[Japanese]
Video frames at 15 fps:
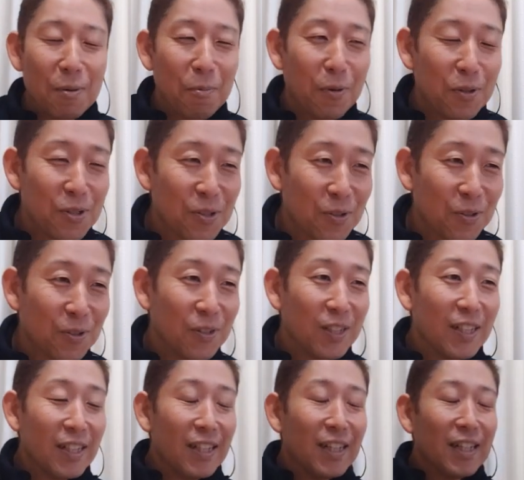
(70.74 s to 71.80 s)
気持ちよく
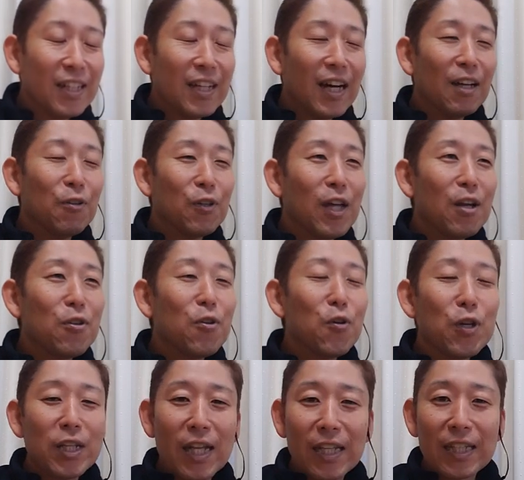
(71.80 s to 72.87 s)
あの鳴るよ
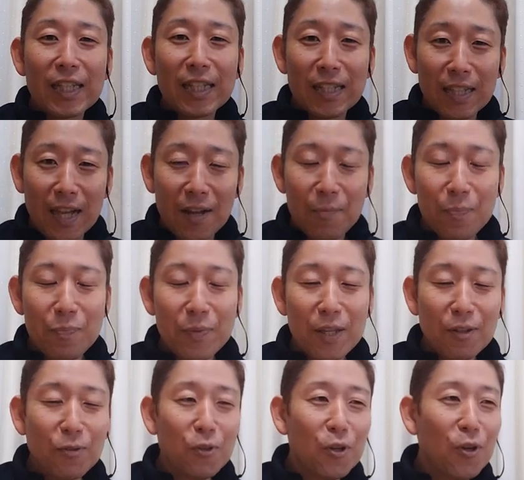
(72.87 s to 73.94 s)
うになってきた
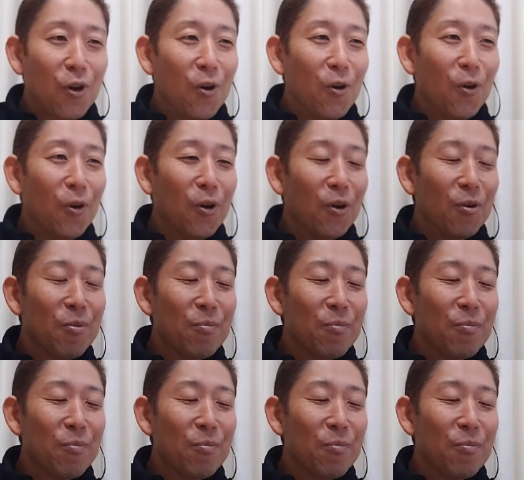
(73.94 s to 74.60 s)
でそれを